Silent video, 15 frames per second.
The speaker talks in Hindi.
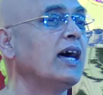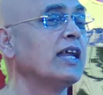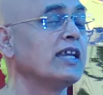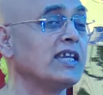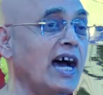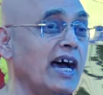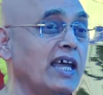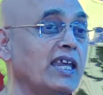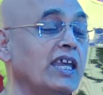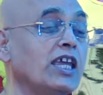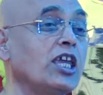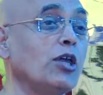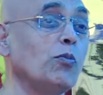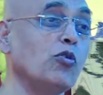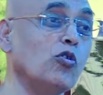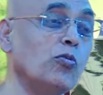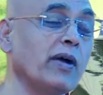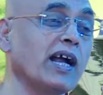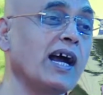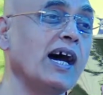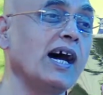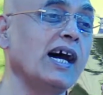नारी की
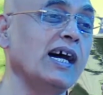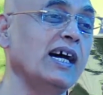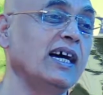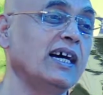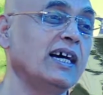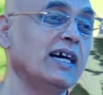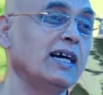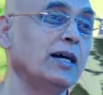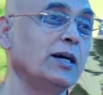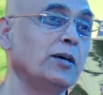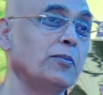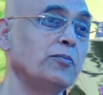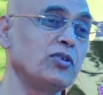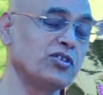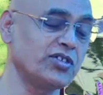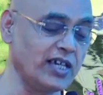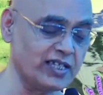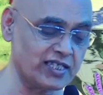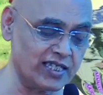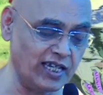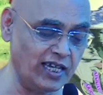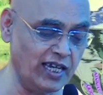भूमिका
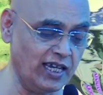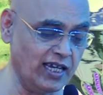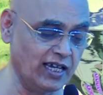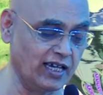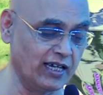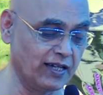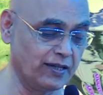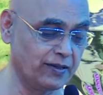विशेष रही है